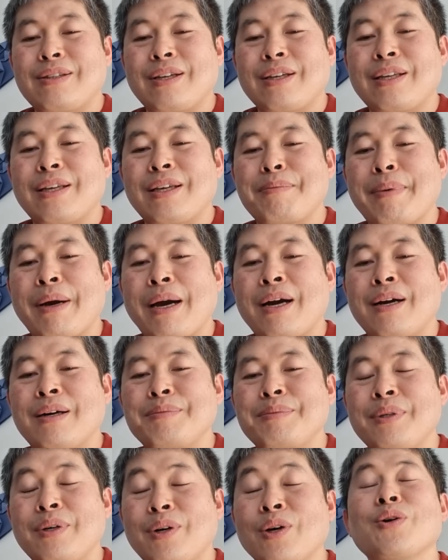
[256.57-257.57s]
되게
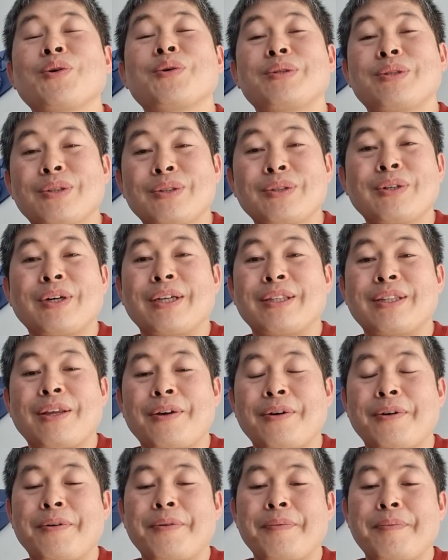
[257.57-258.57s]
마음이 어려웠던 것
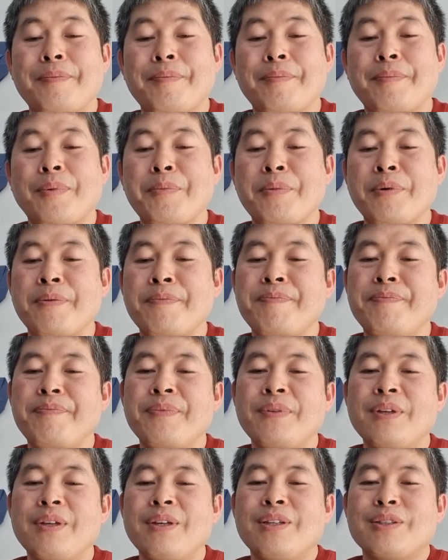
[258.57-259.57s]
같아요. 보면
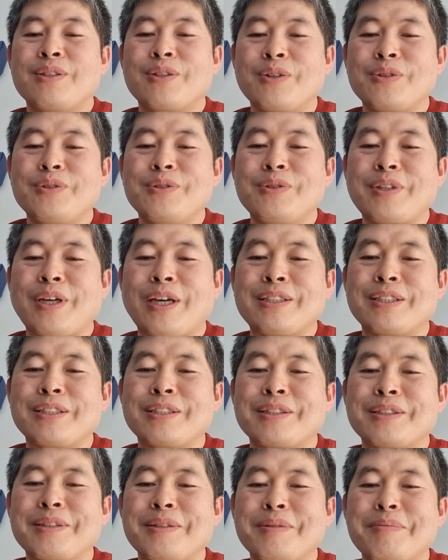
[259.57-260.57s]
저는
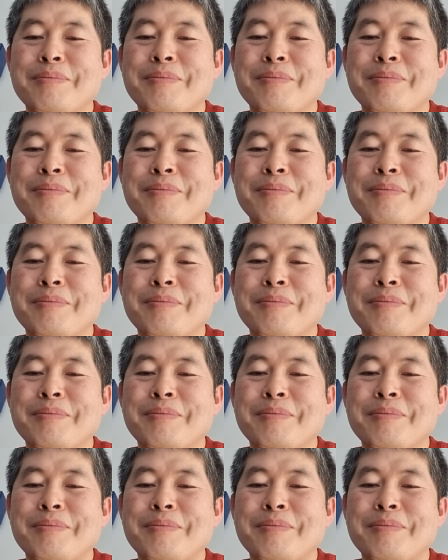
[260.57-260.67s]
아직